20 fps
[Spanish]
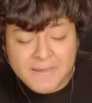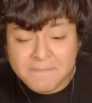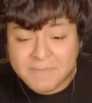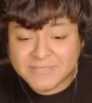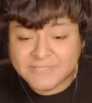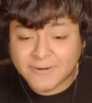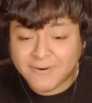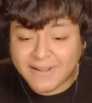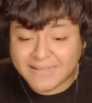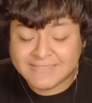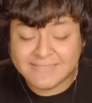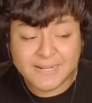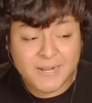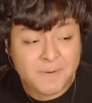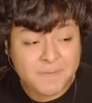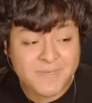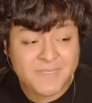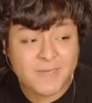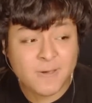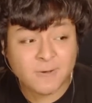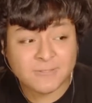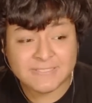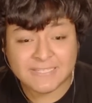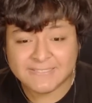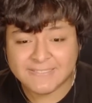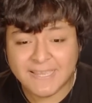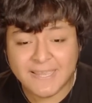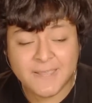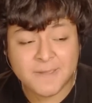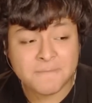Empezaron a salir videos
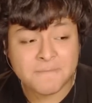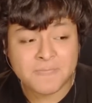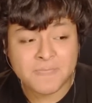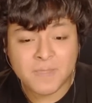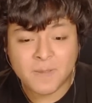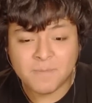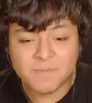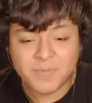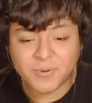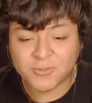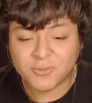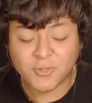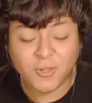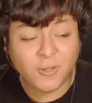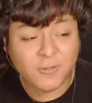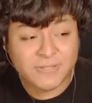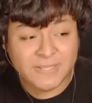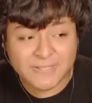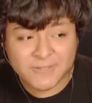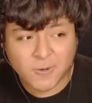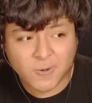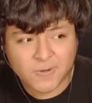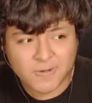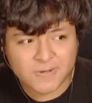así por todo TikTok.